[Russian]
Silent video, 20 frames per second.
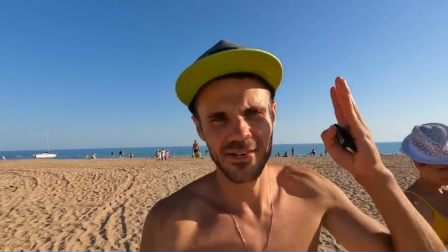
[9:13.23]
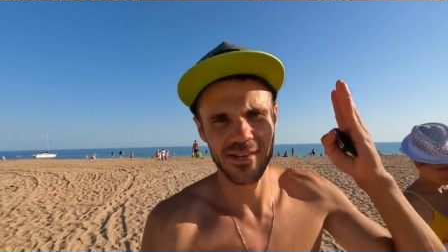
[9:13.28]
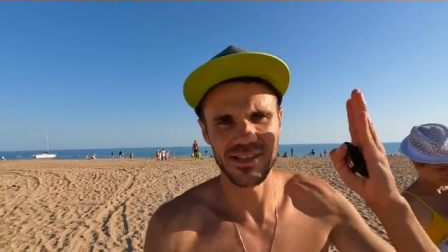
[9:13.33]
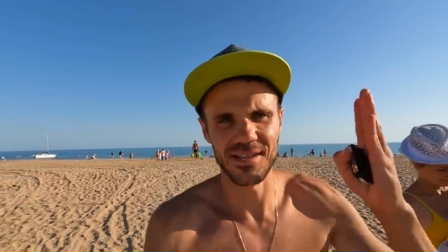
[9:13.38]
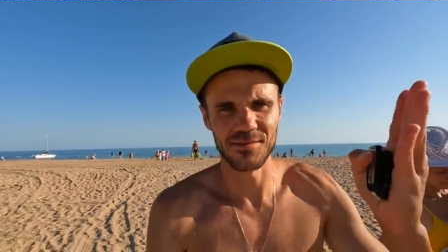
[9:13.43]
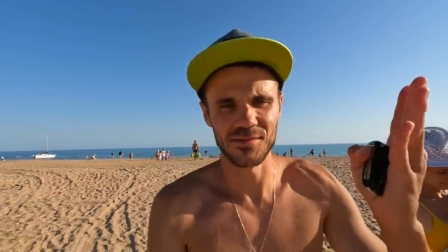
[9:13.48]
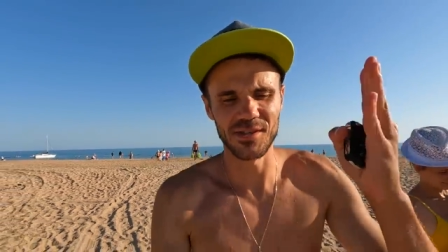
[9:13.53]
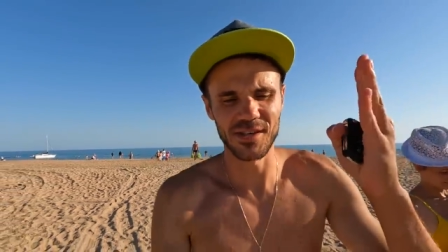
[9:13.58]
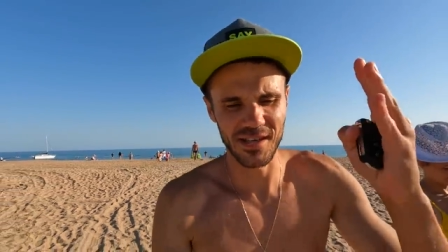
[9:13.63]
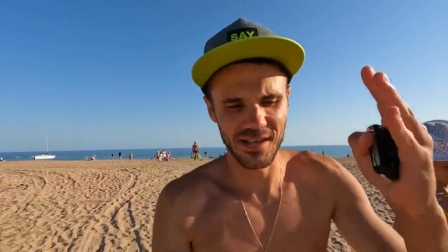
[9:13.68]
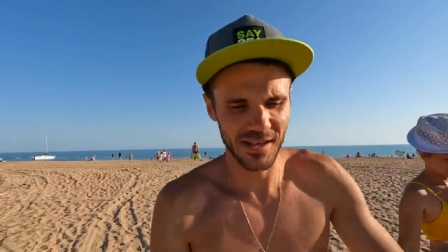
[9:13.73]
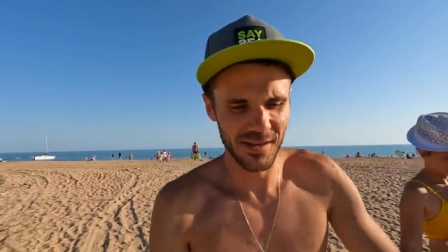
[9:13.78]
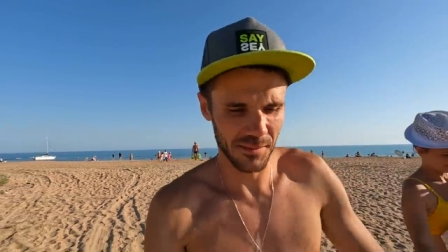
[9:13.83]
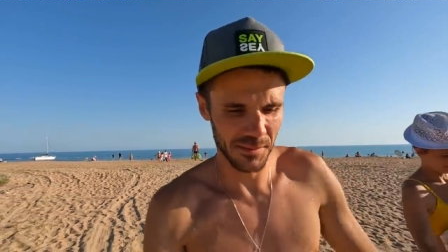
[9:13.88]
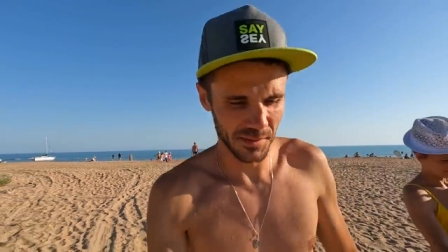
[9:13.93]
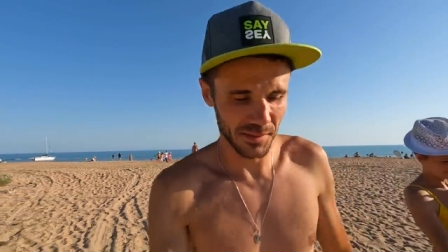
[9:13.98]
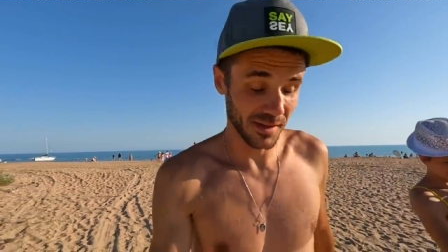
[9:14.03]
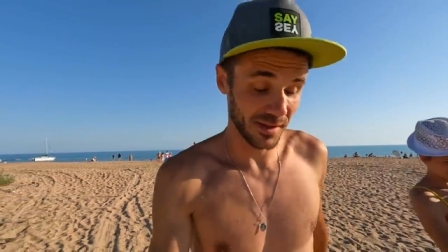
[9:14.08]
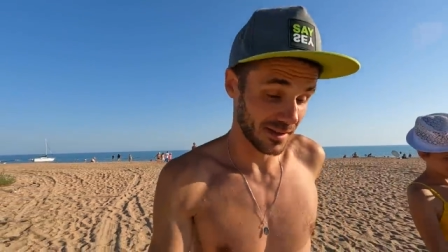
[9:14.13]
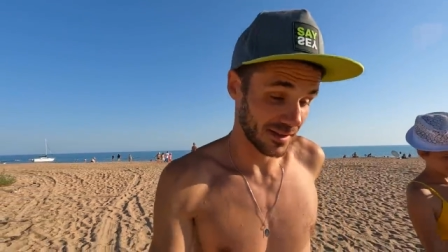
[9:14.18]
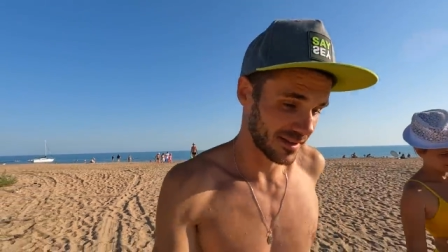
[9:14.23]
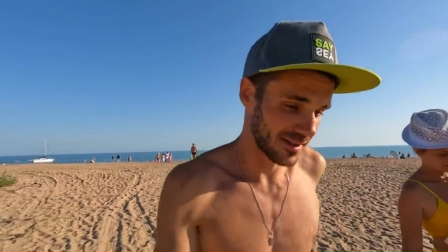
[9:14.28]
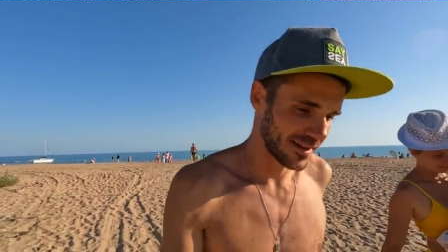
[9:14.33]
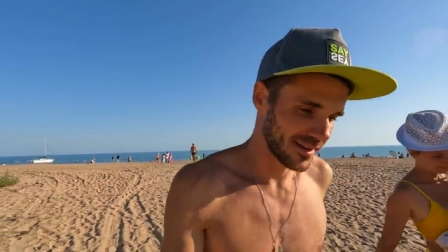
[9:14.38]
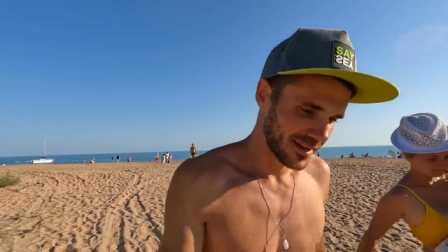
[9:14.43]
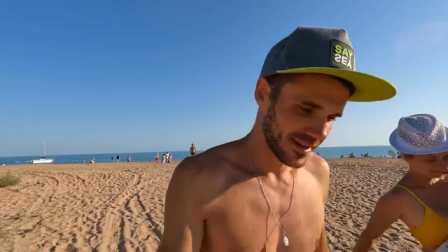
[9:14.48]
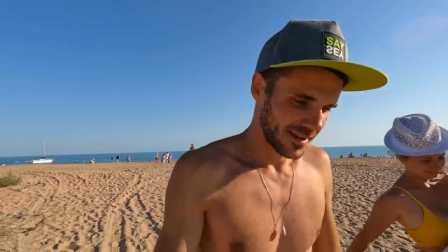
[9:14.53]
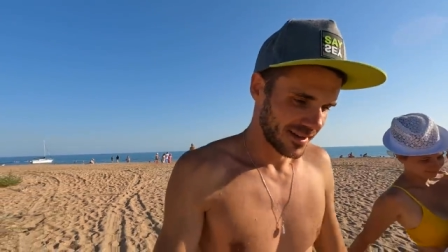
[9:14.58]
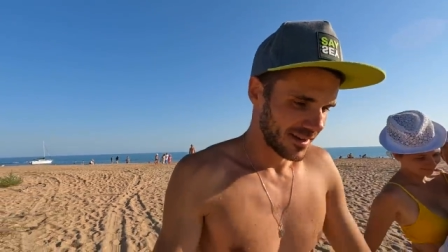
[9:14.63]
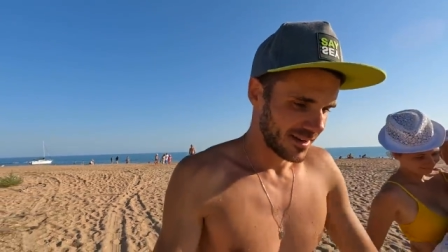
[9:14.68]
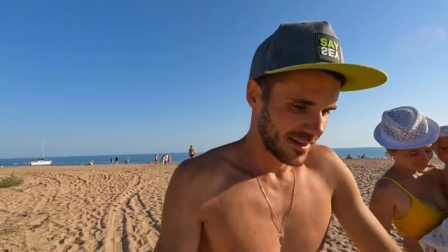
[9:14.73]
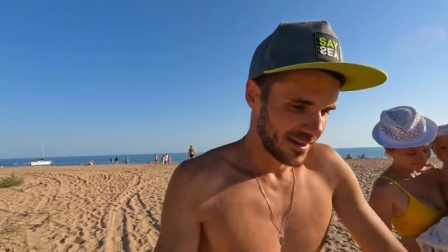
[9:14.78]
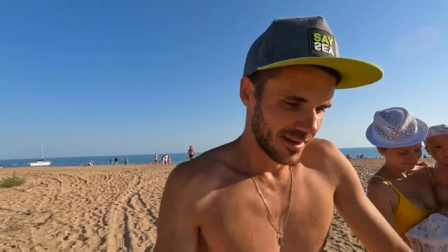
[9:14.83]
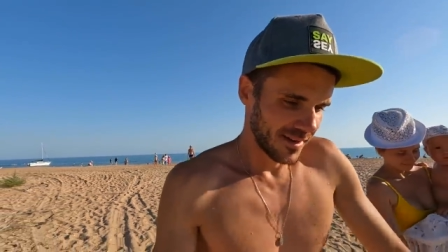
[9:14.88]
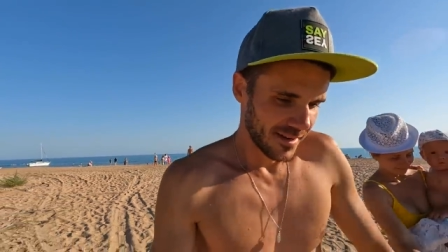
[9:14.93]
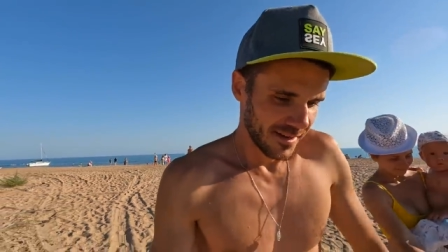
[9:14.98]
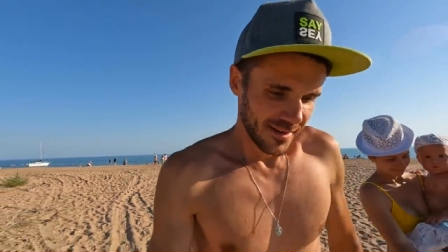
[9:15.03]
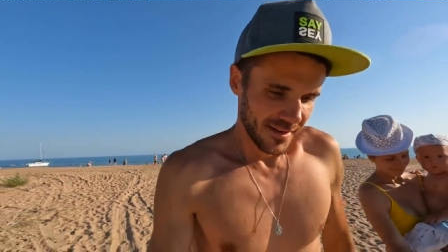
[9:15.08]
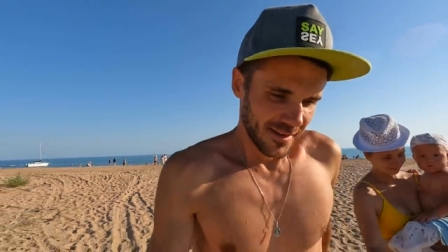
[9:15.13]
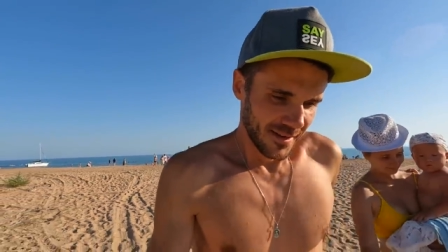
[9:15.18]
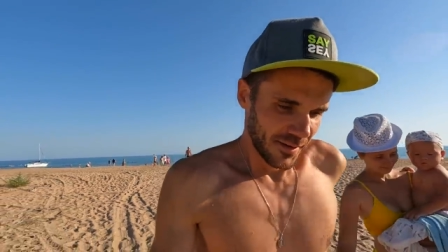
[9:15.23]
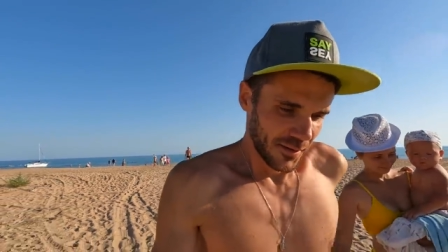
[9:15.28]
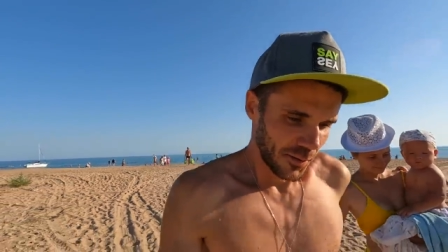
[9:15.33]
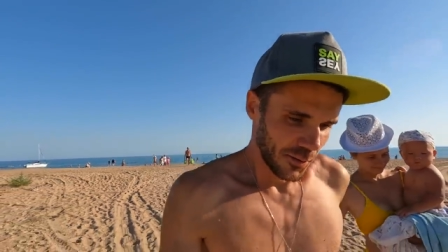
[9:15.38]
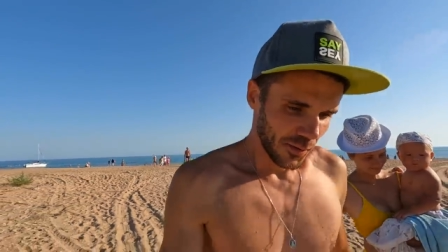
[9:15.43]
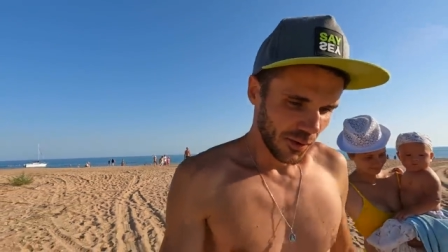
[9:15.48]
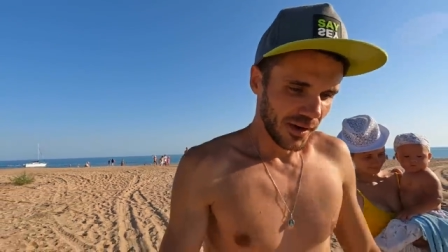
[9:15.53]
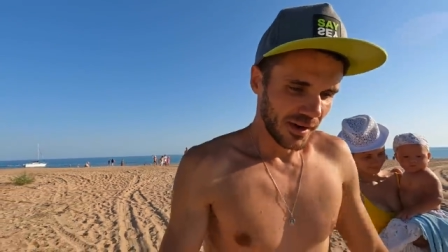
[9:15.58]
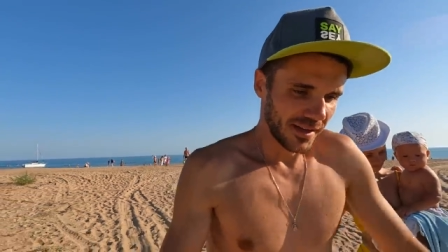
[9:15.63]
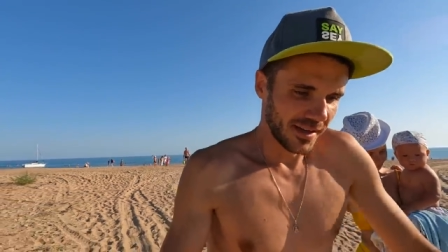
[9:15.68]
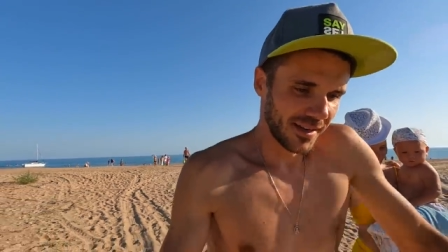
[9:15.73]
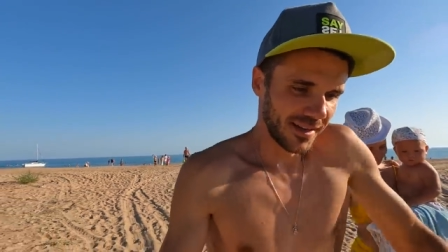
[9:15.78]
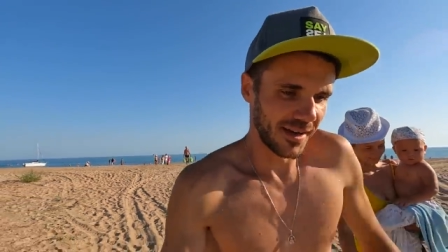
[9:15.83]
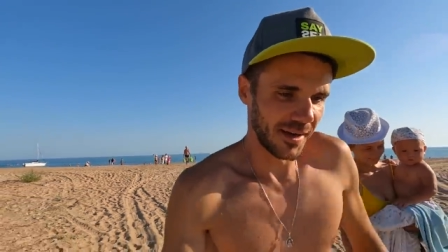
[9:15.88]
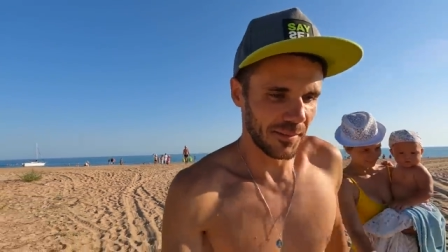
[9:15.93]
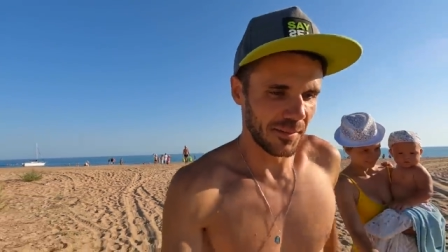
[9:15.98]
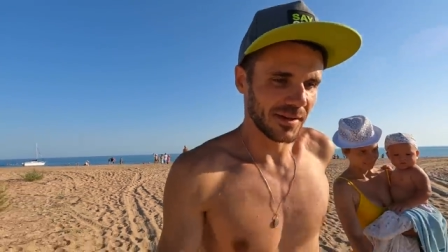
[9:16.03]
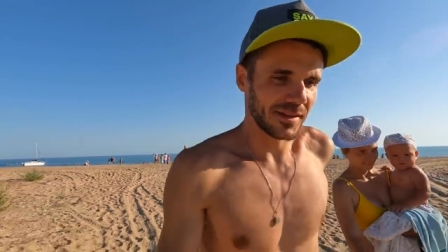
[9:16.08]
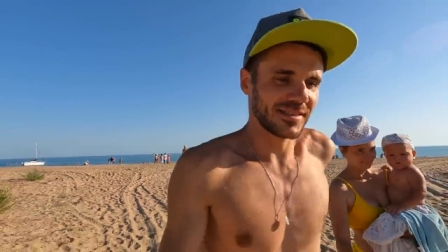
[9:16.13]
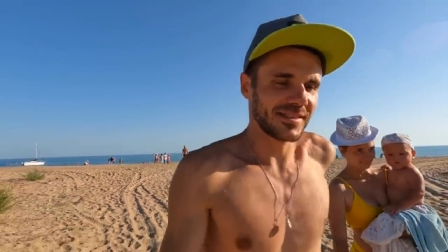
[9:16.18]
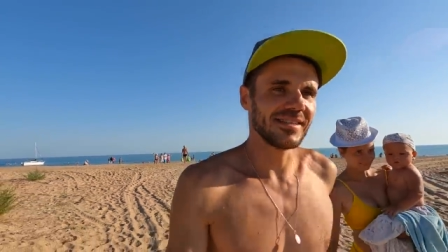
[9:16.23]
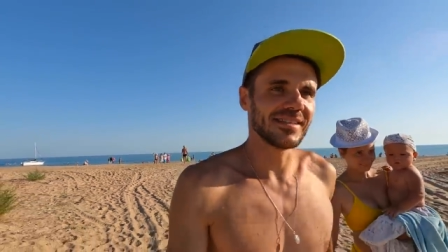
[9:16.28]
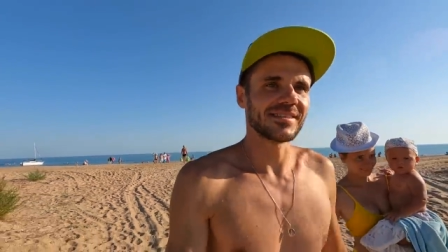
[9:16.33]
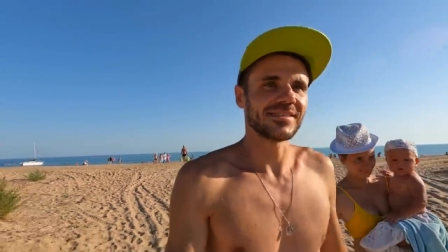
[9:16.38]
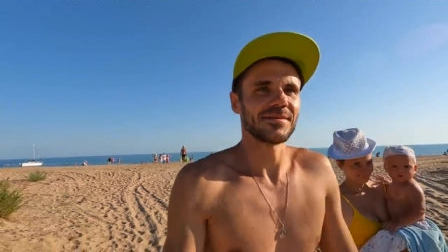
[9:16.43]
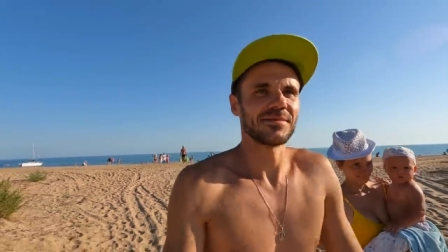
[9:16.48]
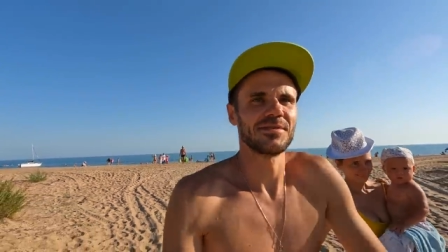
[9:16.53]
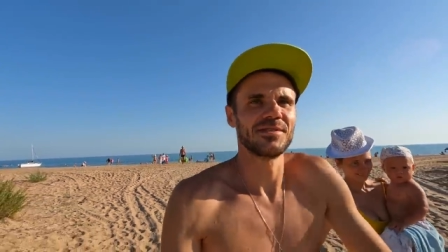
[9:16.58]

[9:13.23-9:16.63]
в этом же кемпинге. Ой, обалдеть